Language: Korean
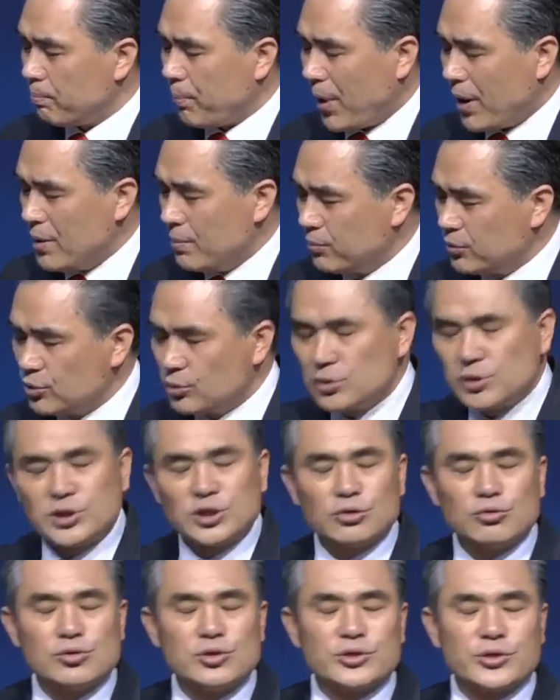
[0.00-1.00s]
발버둥을
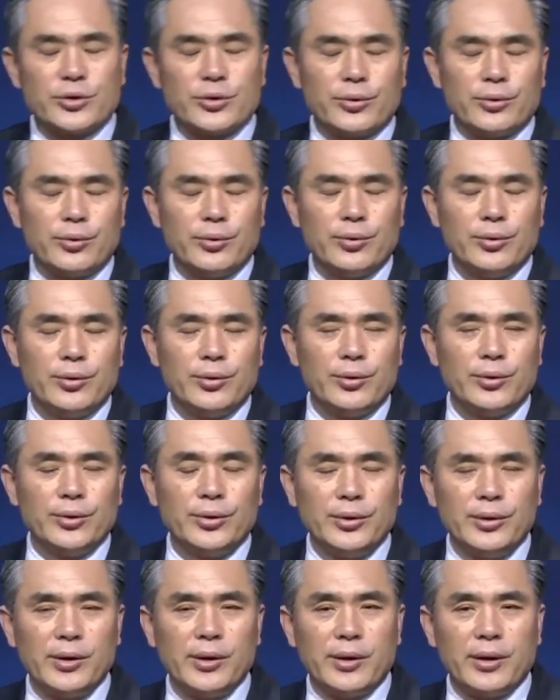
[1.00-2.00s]
치고 있어요.
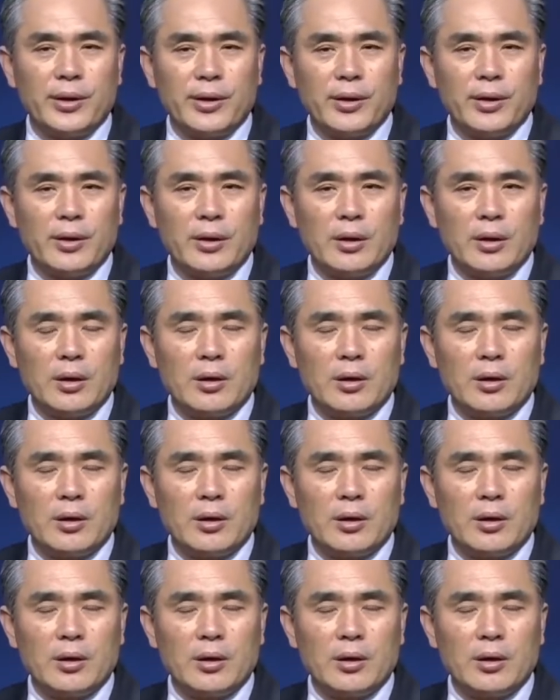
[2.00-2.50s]
예.